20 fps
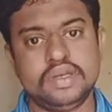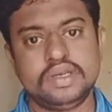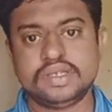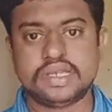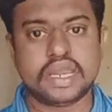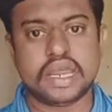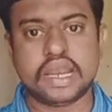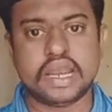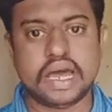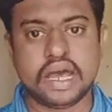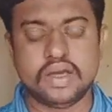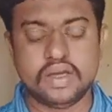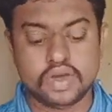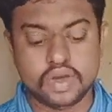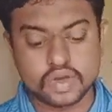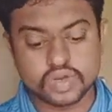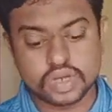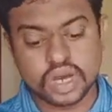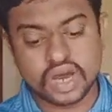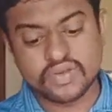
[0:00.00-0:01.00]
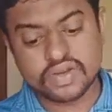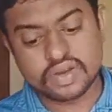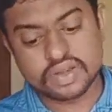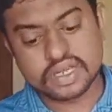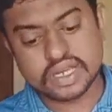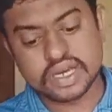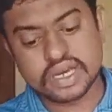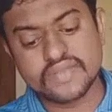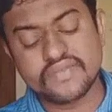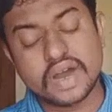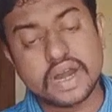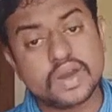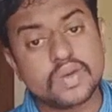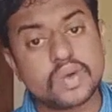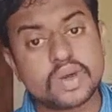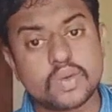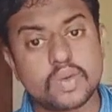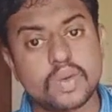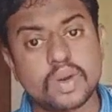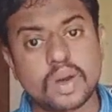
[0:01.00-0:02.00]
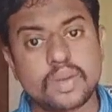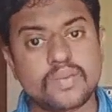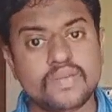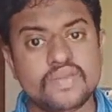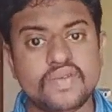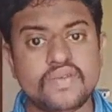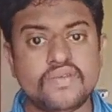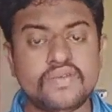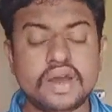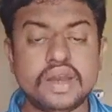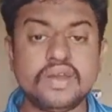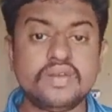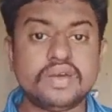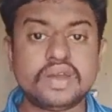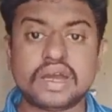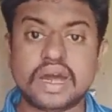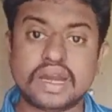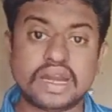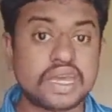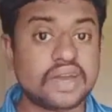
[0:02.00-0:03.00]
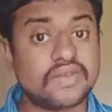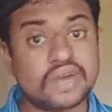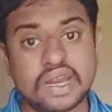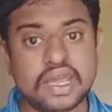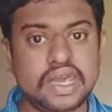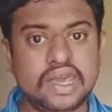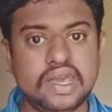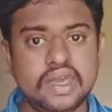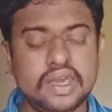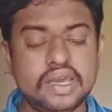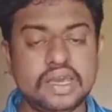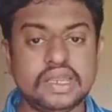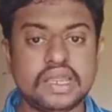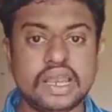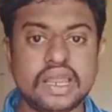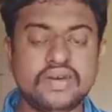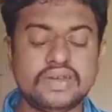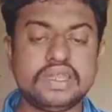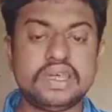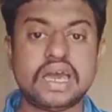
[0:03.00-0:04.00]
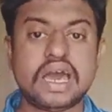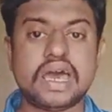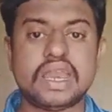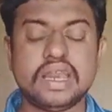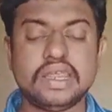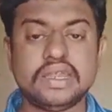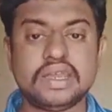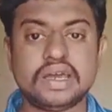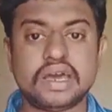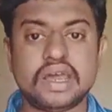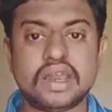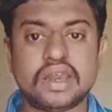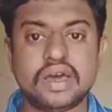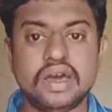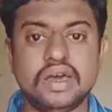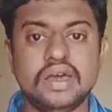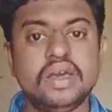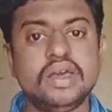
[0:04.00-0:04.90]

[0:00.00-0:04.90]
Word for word: சரிங்களா ஸோ அவர் வந்து வள்ளுவர் உள்ளம் வள்ளுவர் காட்டிய வழி இதெல்லாம் வந்து யார் எழுதியிருக்காருனா